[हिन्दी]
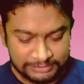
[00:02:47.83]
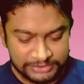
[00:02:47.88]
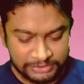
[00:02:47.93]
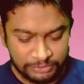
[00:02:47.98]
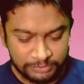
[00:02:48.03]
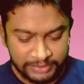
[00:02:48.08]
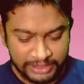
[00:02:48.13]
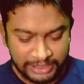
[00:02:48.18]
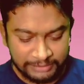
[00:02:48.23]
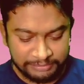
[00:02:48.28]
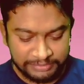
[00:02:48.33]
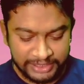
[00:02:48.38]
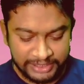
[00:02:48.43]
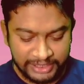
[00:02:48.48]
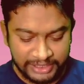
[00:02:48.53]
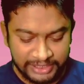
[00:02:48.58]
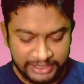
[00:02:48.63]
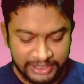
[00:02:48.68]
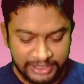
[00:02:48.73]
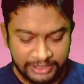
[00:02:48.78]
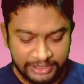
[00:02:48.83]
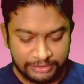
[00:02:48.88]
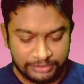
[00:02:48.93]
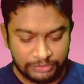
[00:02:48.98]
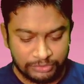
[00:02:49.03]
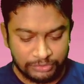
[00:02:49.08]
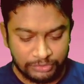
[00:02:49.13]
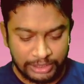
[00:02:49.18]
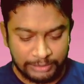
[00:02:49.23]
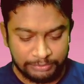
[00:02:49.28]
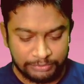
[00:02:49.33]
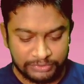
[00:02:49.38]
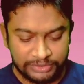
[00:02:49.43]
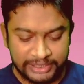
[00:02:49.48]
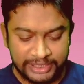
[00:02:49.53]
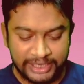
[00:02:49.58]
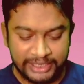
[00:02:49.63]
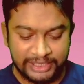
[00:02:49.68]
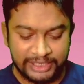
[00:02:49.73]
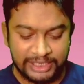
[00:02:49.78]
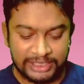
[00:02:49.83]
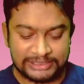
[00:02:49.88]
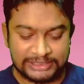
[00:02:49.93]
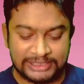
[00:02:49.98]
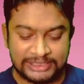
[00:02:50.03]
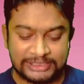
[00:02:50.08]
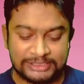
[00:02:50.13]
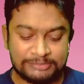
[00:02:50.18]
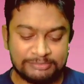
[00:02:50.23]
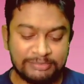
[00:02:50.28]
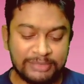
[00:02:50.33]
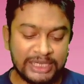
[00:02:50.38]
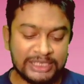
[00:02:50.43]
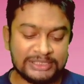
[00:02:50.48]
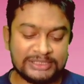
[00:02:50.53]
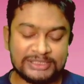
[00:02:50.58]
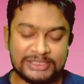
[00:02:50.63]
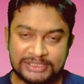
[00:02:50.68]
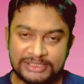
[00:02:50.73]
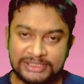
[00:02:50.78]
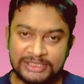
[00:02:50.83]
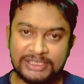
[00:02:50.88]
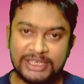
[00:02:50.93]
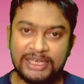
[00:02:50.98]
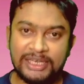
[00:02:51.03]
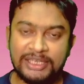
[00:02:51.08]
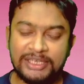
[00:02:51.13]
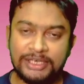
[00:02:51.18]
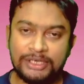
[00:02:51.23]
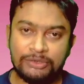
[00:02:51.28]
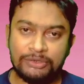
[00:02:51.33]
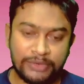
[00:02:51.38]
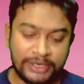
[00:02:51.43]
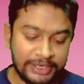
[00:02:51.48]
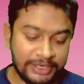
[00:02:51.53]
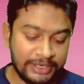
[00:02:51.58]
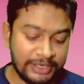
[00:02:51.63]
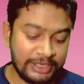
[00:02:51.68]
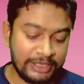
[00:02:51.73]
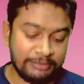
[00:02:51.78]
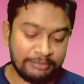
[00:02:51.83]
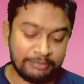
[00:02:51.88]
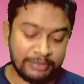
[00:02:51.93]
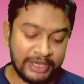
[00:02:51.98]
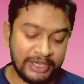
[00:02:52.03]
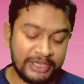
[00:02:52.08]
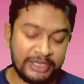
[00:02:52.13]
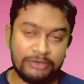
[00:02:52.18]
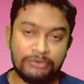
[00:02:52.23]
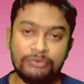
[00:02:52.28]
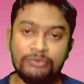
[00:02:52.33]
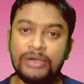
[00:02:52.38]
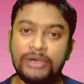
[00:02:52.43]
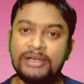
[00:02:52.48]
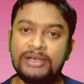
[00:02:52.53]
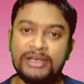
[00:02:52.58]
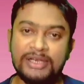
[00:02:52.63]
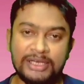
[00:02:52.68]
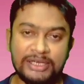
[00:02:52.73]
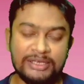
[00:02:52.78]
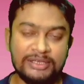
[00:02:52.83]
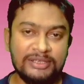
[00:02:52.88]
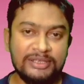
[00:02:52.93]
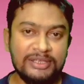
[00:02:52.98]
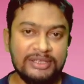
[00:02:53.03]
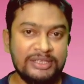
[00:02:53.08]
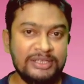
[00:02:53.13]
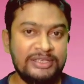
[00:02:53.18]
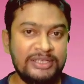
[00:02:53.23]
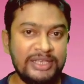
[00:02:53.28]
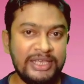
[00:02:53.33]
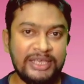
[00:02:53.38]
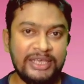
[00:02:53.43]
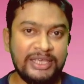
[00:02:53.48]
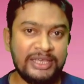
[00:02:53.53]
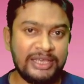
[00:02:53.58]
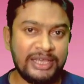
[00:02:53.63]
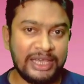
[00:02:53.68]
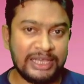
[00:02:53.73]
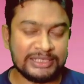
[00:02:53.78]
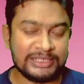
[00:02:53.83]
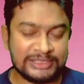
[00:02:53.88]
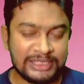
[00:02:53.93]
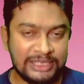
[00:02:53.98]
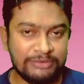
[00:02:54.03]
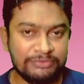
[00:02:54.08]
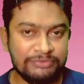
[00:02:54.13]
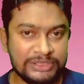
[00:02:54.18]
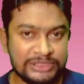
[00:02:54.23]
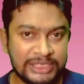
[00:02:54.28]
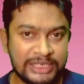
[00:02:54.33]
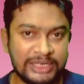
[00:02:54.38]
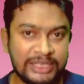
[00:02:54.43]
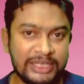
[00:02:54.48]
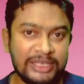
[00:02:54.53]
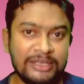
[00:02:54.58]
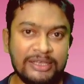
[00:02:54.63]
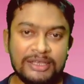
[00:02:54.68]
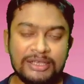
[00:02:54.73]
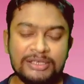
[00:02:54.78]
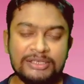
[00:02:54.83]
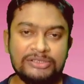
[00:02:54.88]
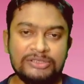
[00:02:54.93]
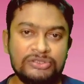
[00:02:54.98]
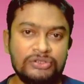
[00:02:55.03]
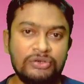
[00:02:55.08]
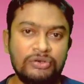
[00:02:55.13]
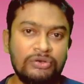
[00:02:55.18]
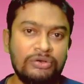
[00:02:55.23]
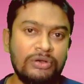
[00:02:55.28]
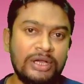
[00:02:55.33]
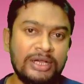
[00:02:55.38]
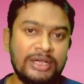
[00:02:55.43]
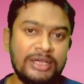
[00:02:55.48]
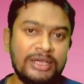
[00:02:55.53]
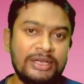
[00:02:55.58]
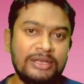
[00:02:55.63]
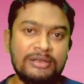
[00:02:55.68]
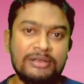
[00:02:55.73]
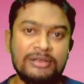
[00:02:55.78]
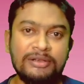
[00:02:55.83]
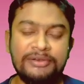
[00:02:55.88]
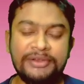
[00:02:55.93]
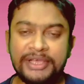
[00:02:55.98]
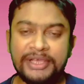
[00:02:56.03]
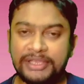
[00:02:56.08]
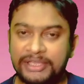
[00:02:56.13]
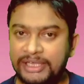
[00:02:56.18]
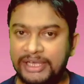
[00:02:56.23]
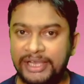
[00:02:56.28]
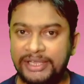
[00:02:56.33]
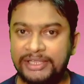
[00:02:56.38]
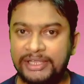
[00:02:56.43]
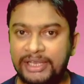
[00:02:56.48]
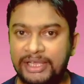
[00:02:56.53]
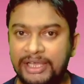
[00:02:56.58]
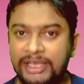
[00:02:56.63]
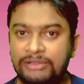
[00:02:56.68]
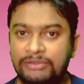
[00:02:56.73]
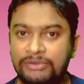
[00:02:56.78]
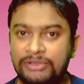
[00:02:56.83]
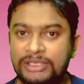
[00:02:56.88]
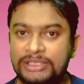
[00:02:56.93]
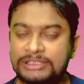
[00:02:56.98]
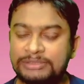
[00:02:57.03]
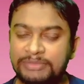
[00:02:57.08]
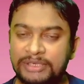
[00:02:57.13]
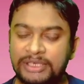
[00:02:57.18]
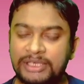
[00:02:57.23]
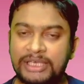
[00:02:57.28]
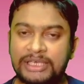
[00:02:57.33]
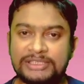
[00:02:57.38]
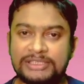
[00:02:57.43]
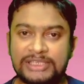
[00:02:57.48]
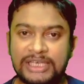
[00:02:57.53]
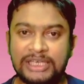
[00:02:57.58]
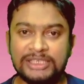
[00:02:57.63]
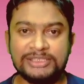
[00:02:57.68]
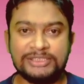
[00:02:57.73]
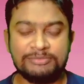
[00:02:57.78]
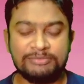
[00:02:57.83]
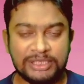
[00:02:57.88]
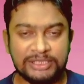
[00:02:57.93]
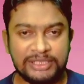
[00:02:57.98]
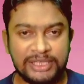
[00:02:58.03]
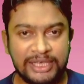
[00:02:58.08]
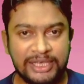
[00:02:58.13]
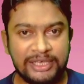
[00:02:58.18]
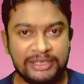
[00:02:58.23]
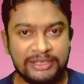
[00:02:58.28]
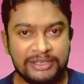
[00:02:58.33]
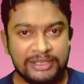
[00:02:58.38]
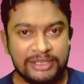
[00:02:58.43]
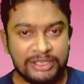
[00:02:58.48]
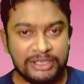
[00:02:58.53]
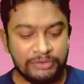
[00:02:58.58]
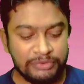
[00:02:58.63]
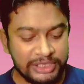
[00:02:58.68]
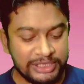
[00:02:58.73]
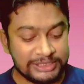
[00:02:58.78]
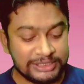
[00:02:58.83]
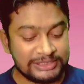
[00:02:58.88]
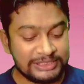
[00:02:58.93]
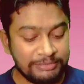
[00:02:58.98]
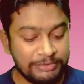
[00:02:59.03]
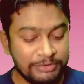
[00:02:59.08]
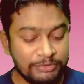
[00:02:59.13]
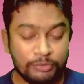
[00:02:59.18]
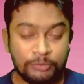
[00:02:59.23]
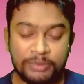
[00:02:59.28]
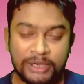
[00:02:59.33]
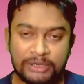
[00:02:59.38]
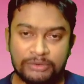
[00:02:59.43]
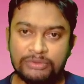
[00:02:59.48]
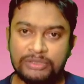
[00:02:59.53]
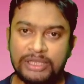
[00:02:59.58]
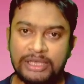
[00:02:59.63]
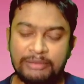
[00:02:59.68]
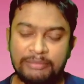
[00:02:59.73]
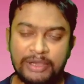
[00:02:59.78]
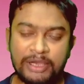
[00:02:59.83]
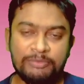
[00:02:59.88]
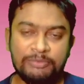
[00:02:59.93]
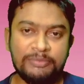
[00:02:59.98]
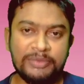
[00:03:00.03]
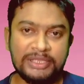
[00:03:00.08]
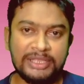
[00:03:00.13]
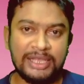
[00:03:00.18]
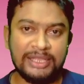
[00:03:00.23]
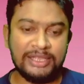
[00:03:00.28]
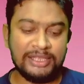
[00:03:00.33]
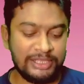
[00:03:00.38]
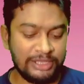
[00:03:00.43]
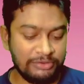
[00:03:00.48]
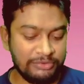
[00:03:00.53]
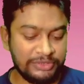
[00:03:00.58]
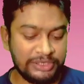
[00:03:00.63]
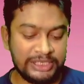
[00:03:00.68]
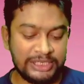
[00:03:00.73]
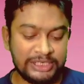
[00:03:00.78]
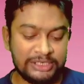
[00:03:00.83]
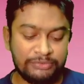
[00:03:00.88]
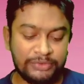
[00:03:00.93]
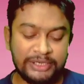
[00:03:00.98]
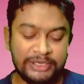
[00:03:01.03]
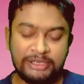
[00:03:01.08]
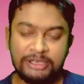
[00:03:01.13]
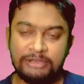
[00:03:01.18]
सबसे ऊपर आप देखेंगे तो आपको दिखाई देगा सिक्स बाय सिक्सटी यानी कि ट्वेंटी बाय टू हंड्रेड ये एक ऐसा विजन है जो अगर नहीं दिखाई दे रहा है तो इसमें एक चांस बनता है क्योंकि इससे भी ऊपर होता है मैं आपको बता देता हूं कि ये